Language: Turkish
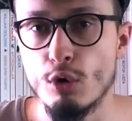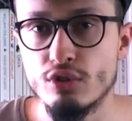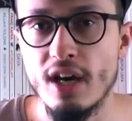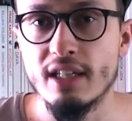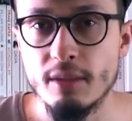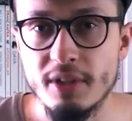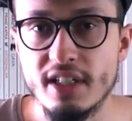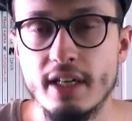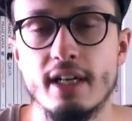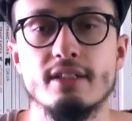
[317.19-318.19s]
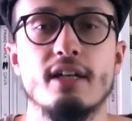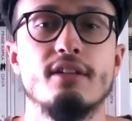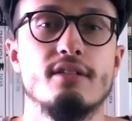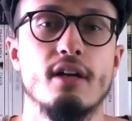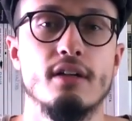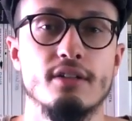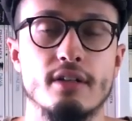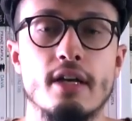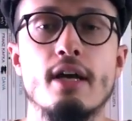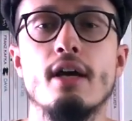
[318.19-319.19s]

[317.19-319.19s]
nokta adlı bir karakter tasarladı?